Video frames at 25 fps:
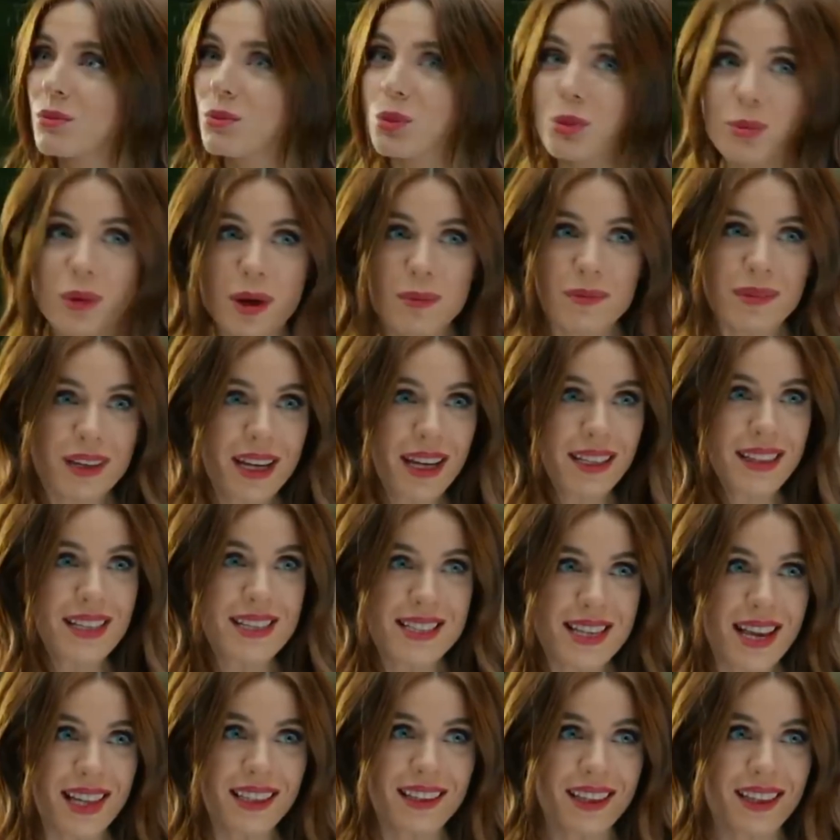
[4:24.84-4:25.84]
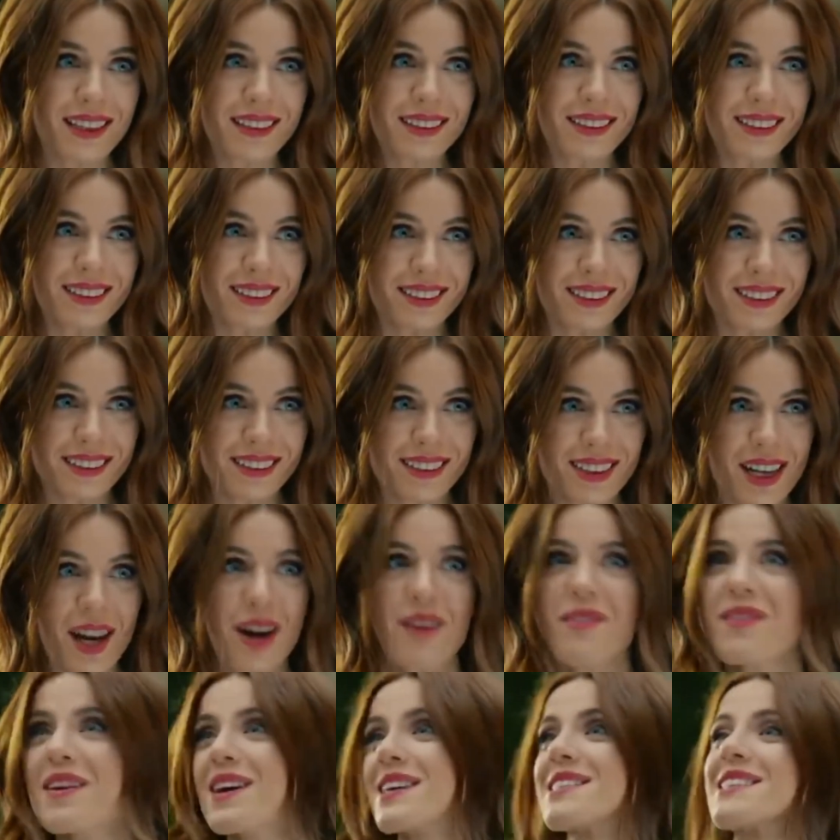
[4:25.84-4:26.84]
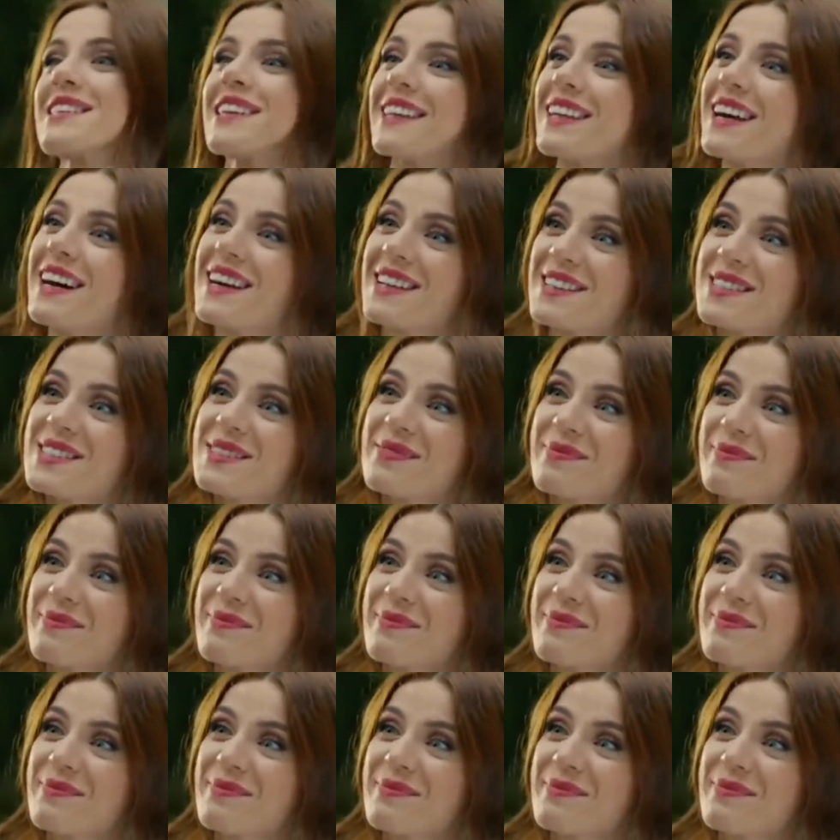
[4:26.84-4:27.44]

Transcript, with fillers: Bu memlekette senden daha fazla lazım.